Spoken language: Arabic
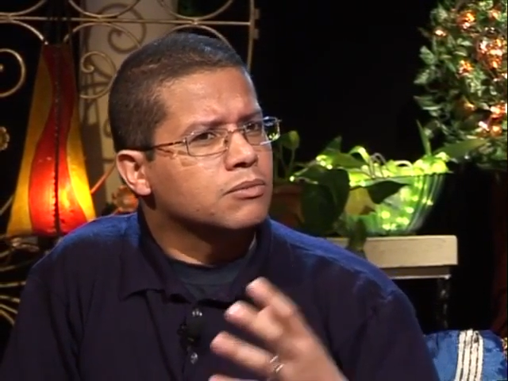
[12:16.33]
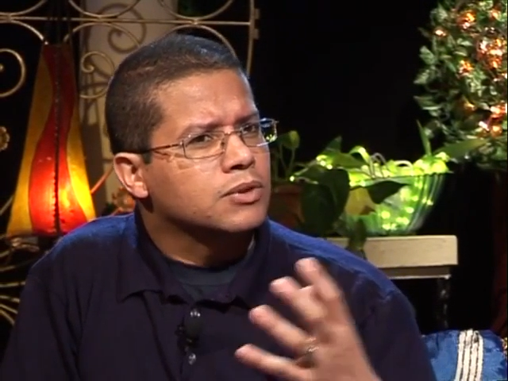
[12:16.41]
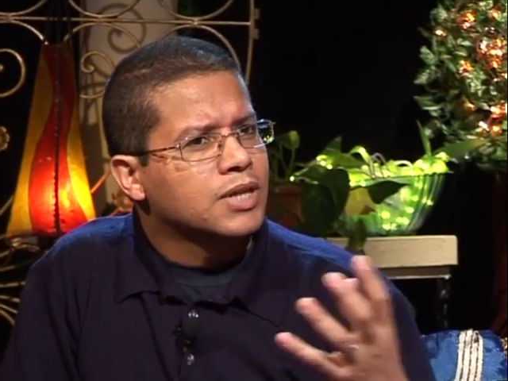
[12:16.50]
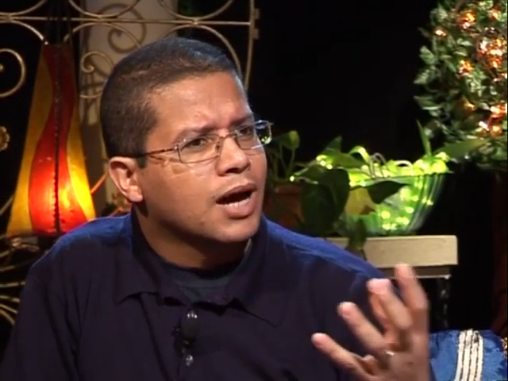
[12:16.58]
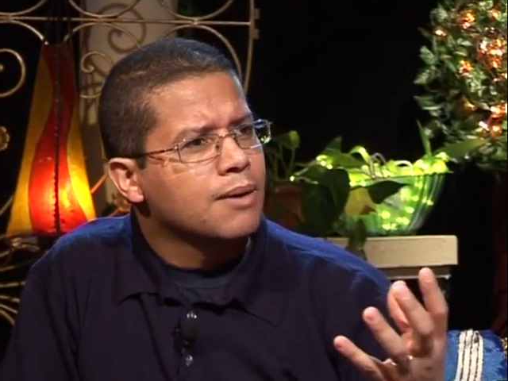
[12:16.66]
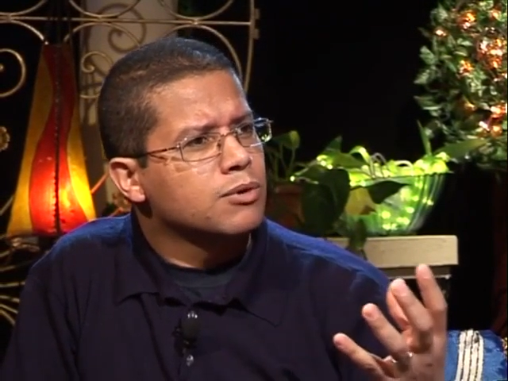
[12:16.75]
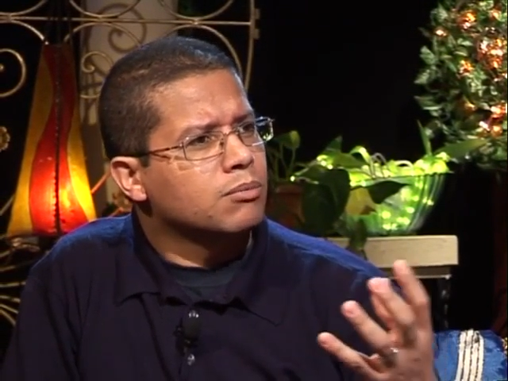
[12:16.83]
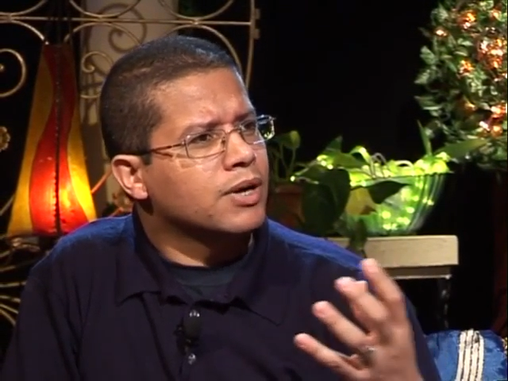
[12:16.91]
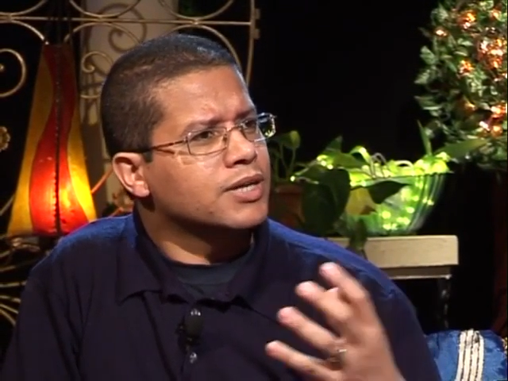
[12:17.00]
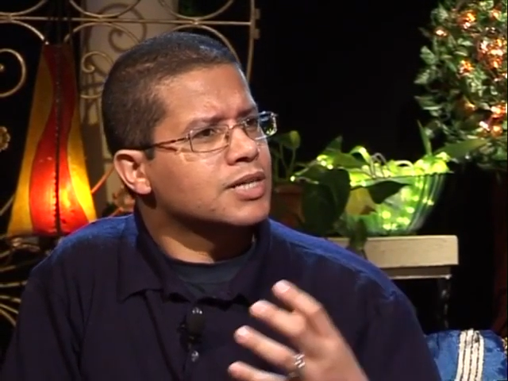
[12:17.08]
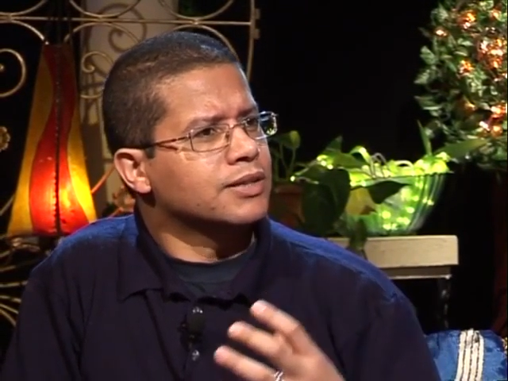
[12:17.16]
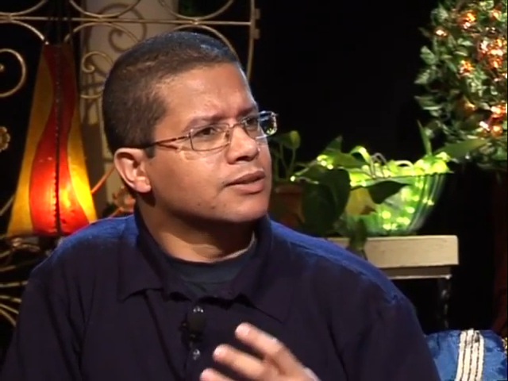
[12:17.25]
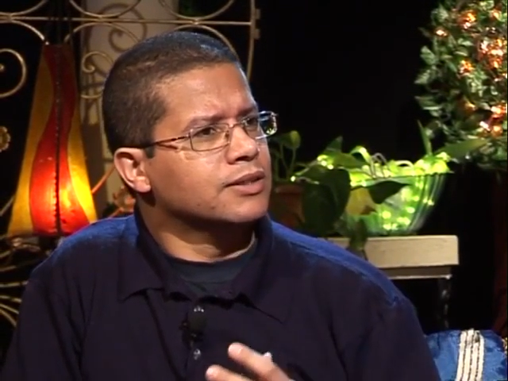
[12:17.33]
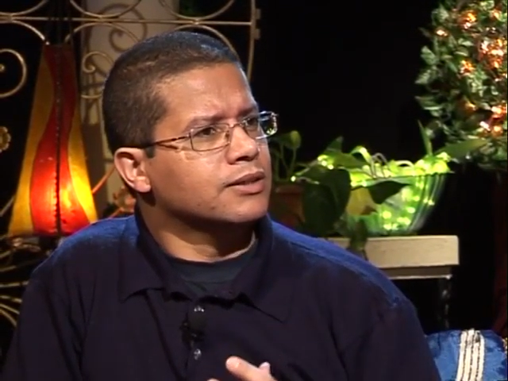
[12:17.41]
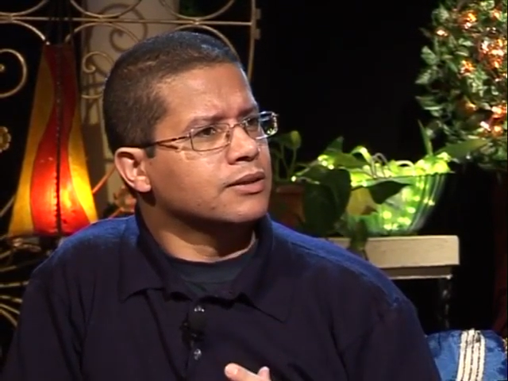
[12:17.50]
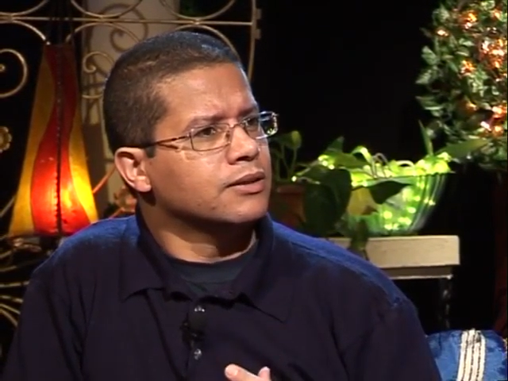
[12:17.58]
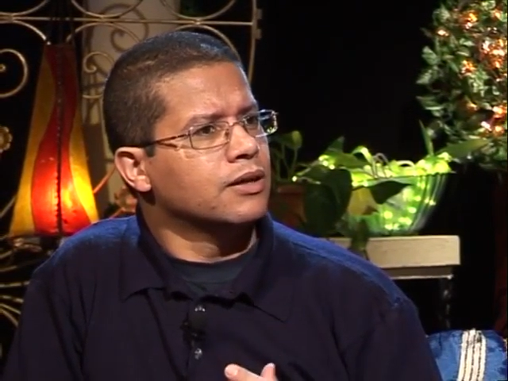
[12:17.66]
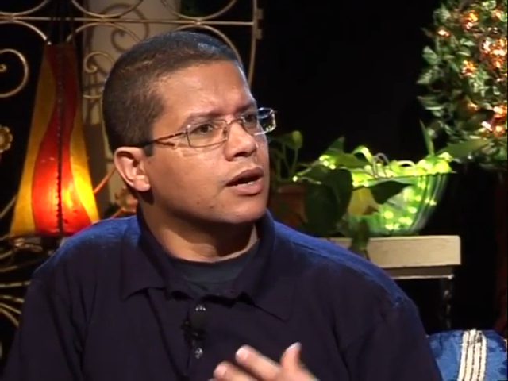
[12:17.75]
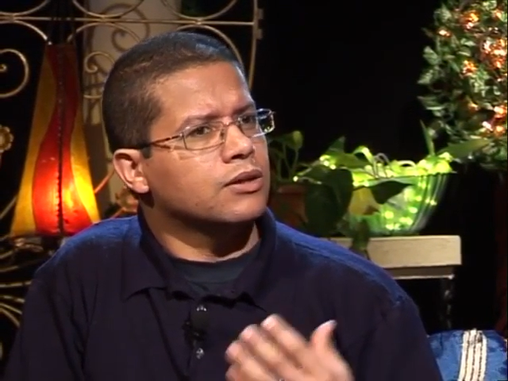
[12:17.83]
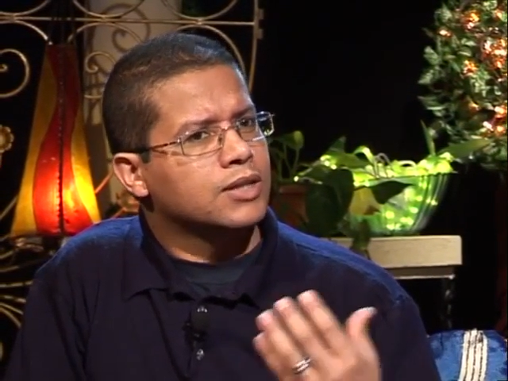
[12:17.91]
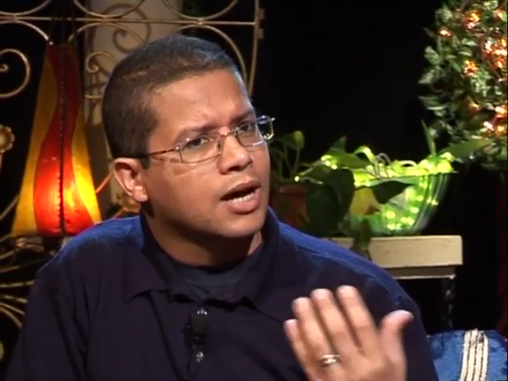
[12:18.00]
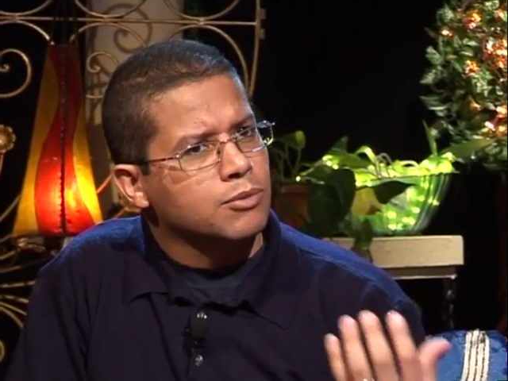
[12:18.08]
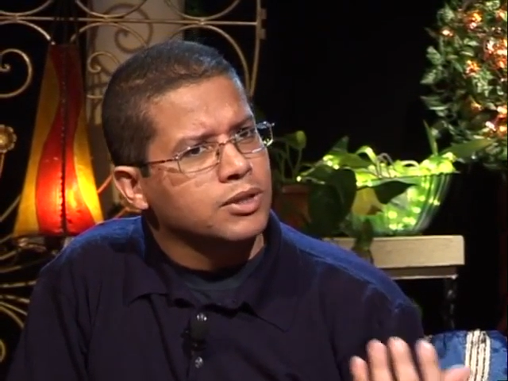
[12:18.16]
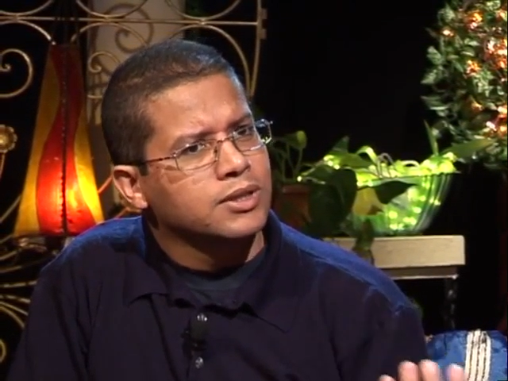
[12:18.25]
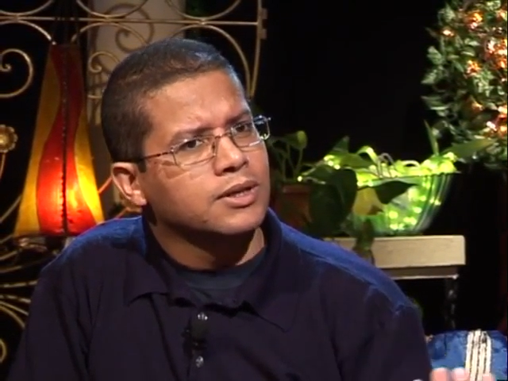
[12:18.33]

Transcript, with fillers: تعاملوا مع رجال الدين تعامل